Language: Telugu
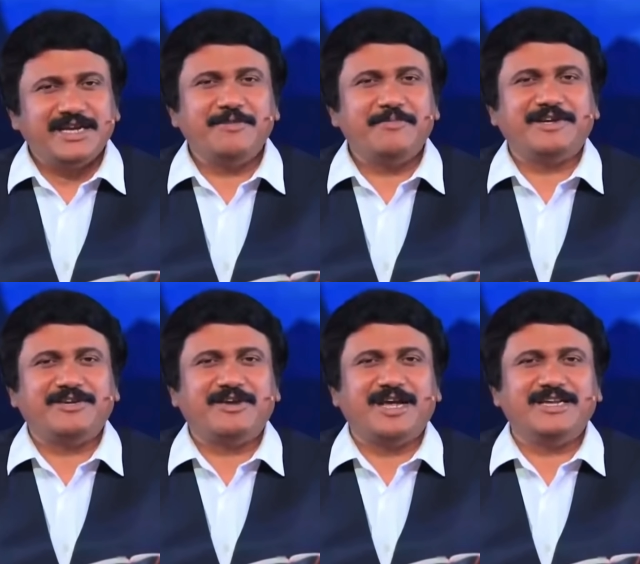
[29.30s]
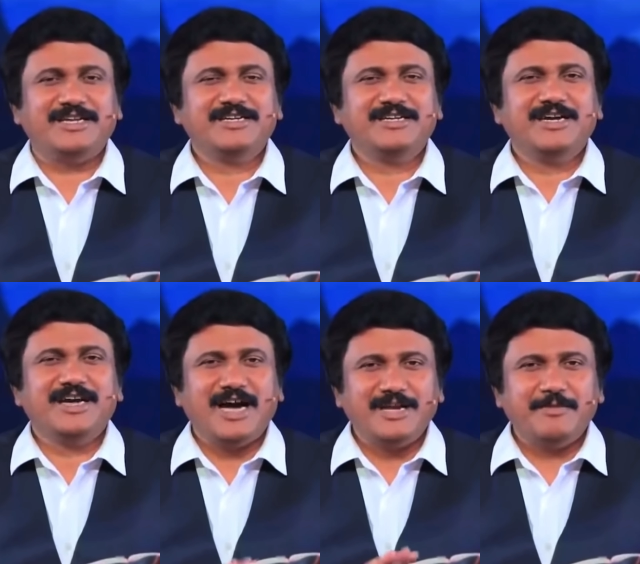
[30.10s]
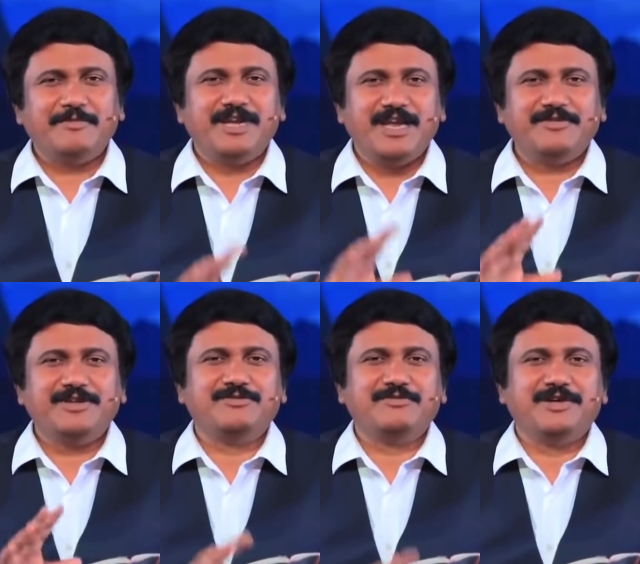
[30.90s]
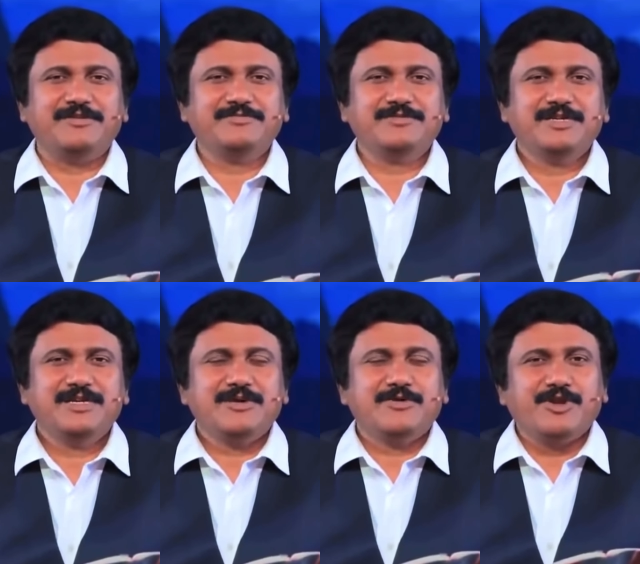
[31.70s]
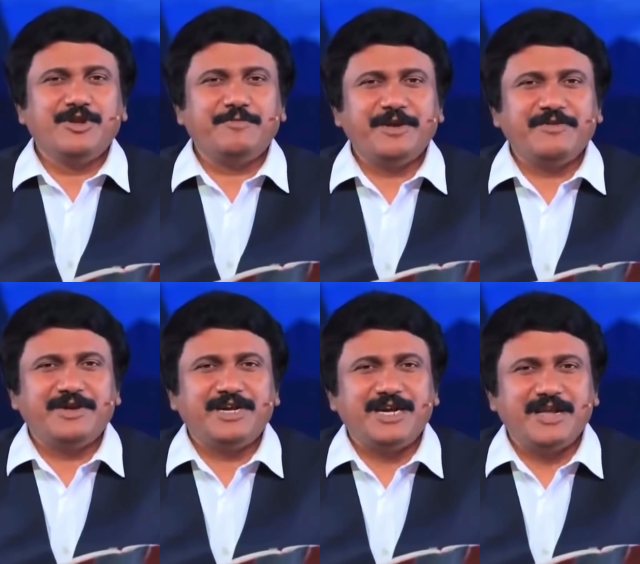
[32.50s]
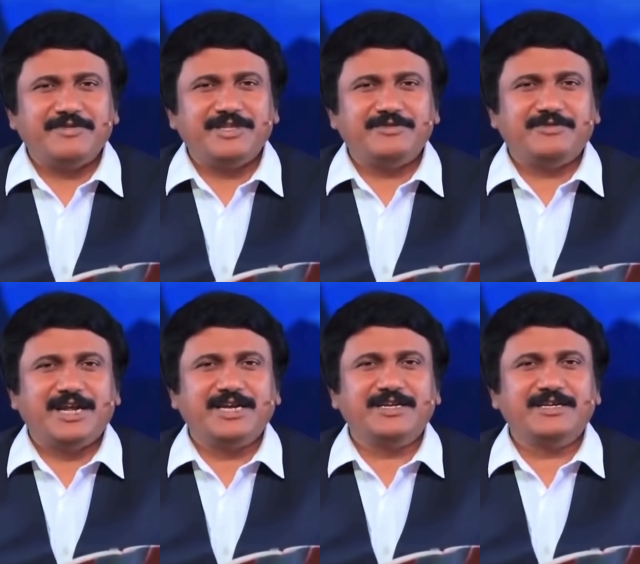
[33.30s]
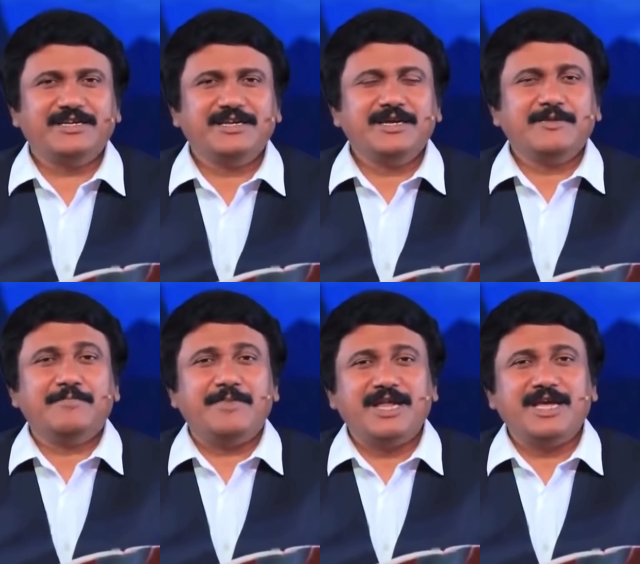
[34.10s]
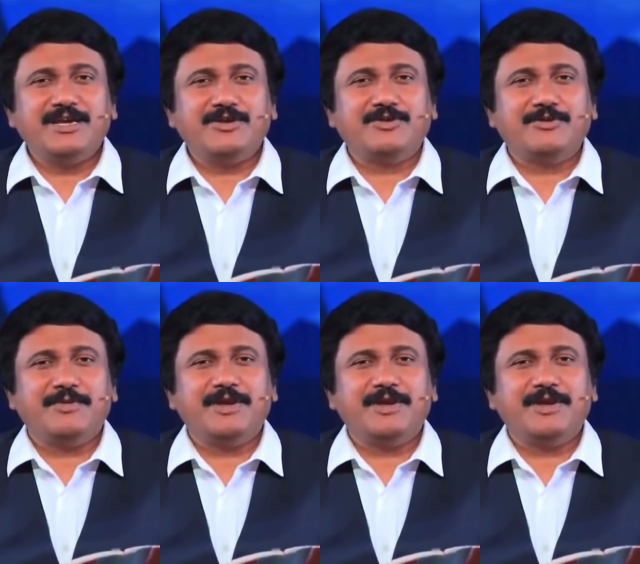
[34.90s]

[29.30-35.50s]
కింద పెట్టడు కానీ ఆయన మిమ్మల్ని లేవనెత్తువాడు కృంగిపోయిన వారిని లేవనెత్తువాడు ఆయన బలహీనలకు